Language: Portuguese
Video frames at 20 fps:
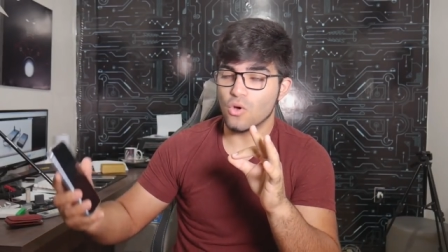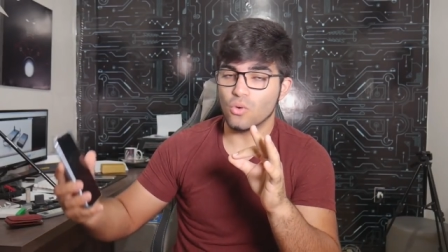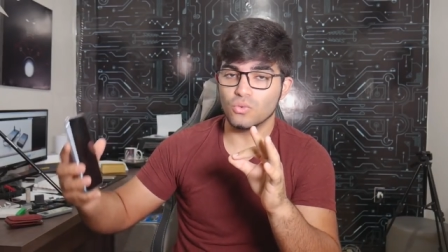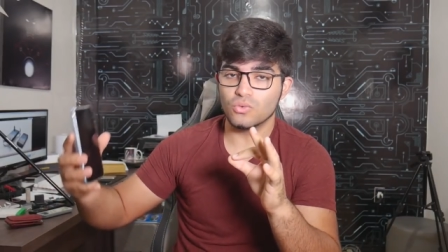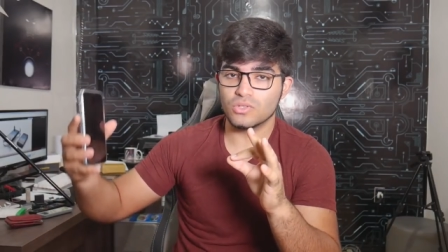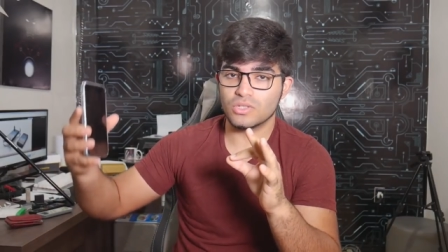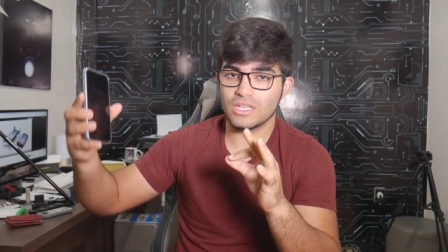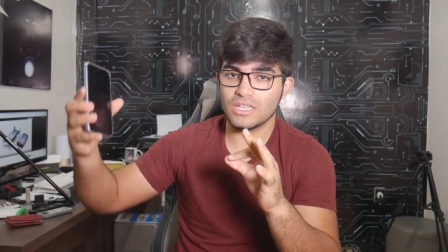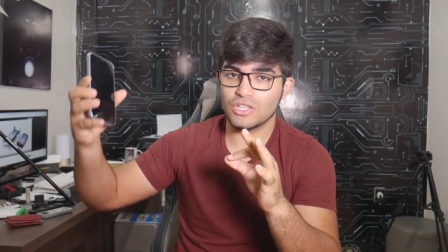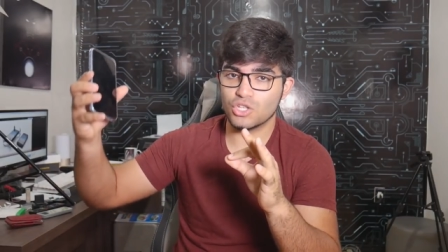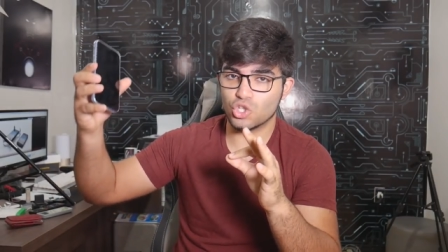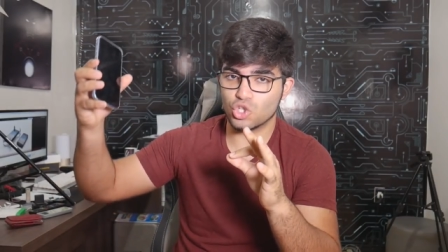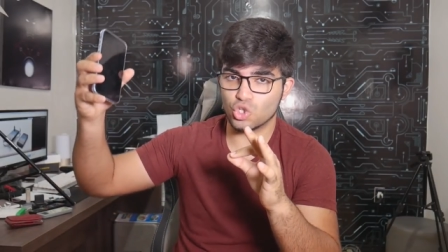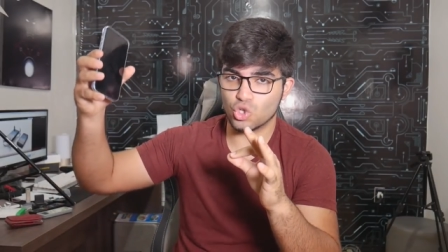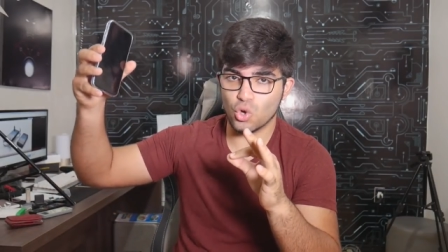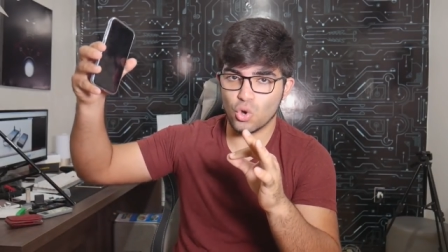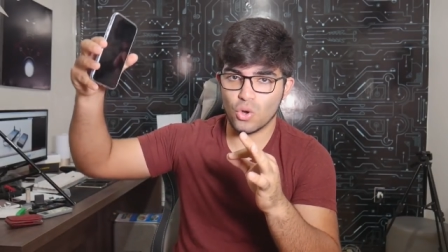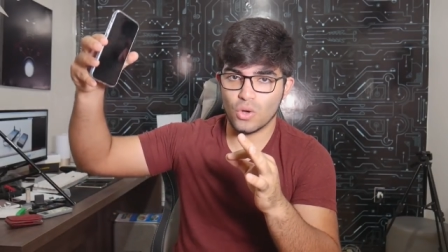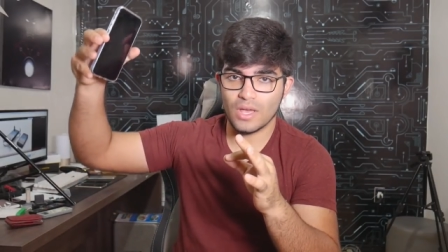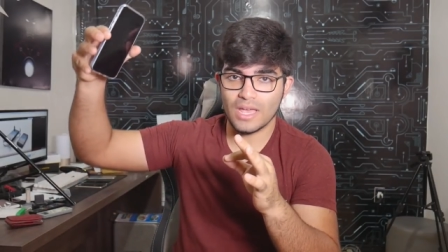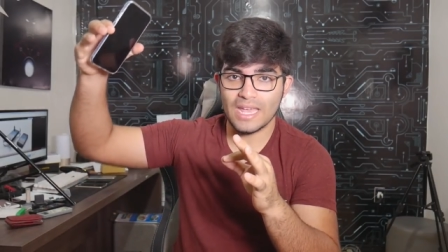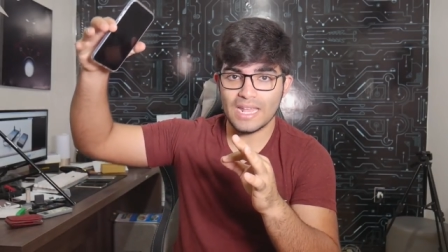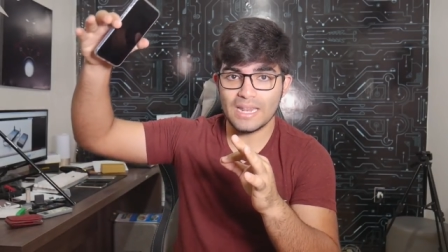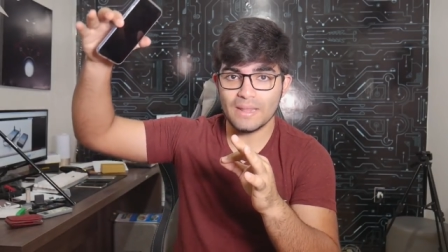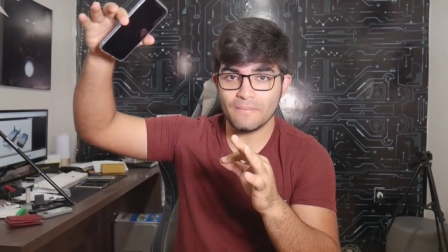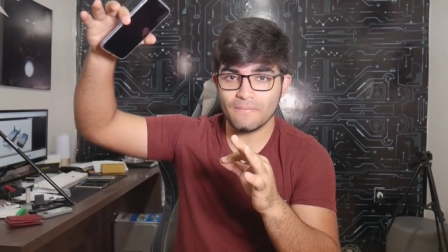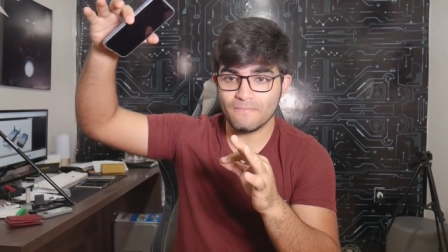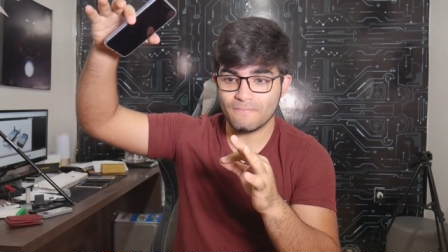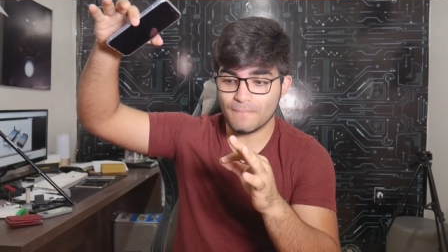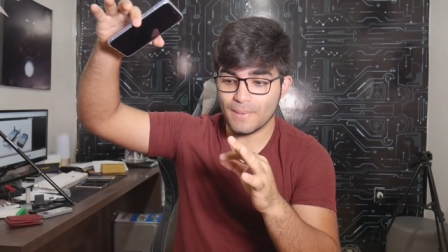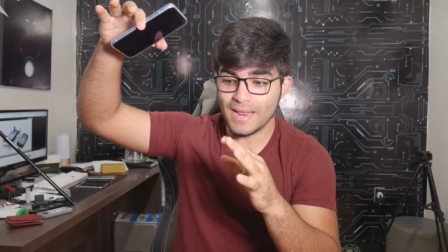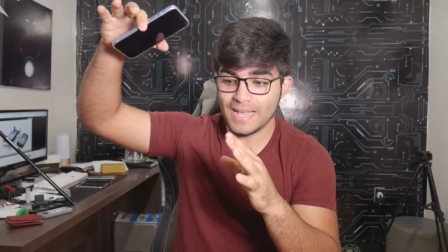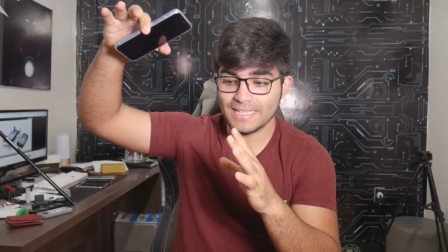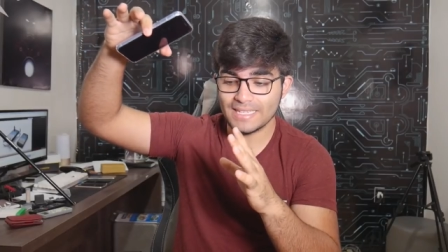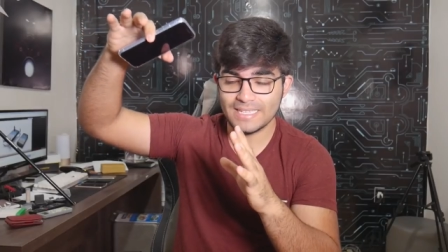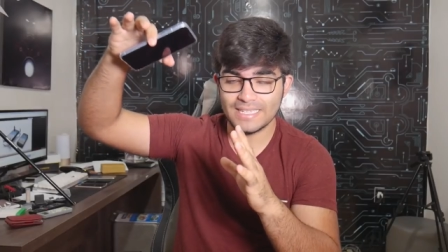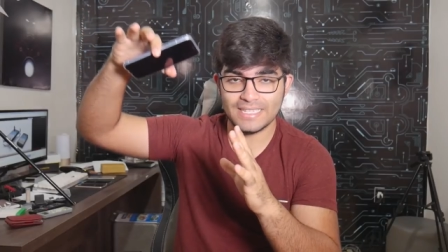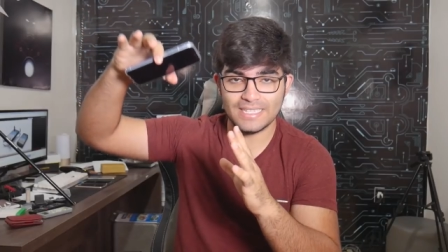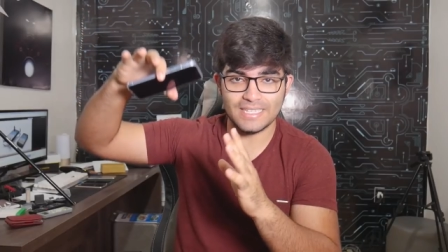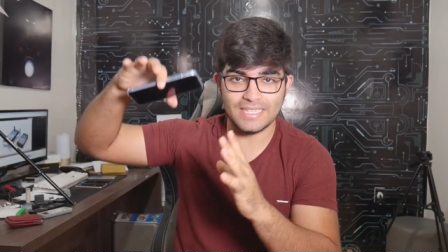O sensor, ele
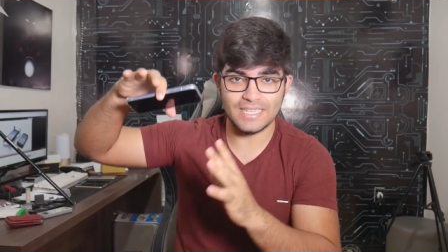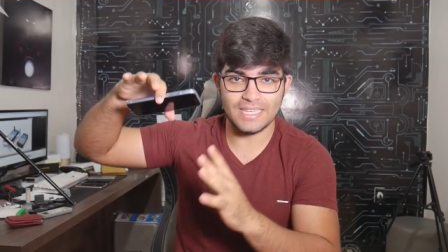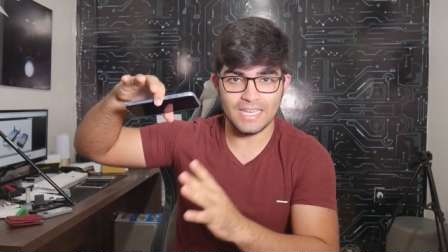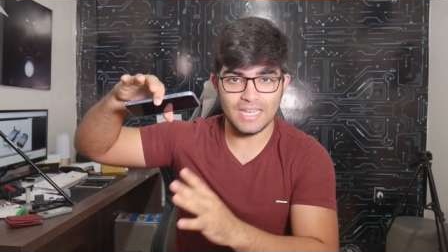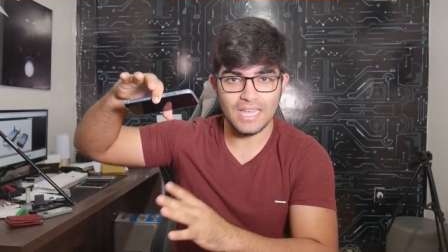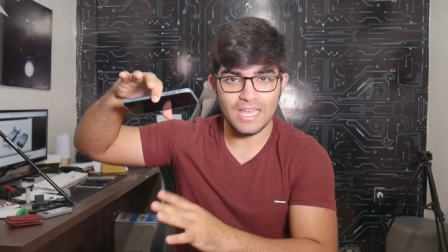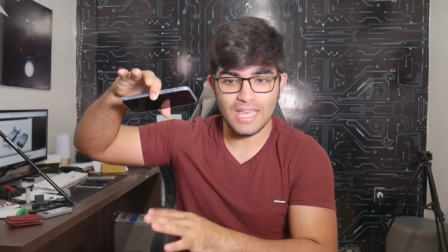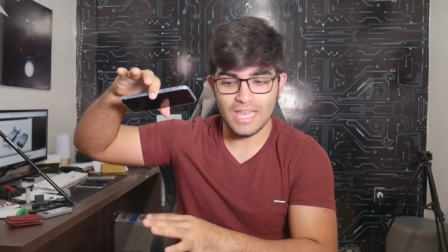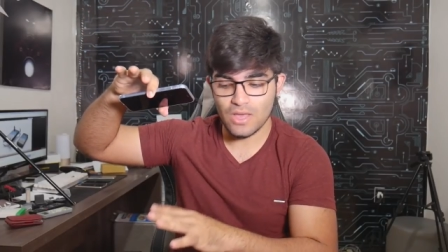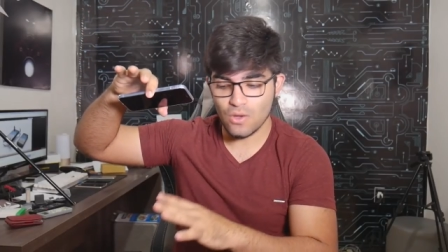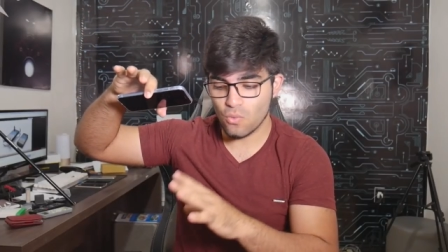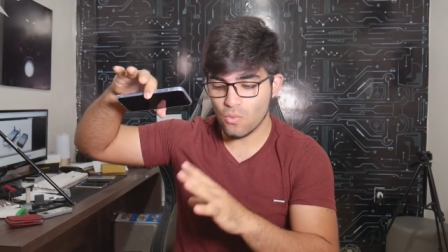presencia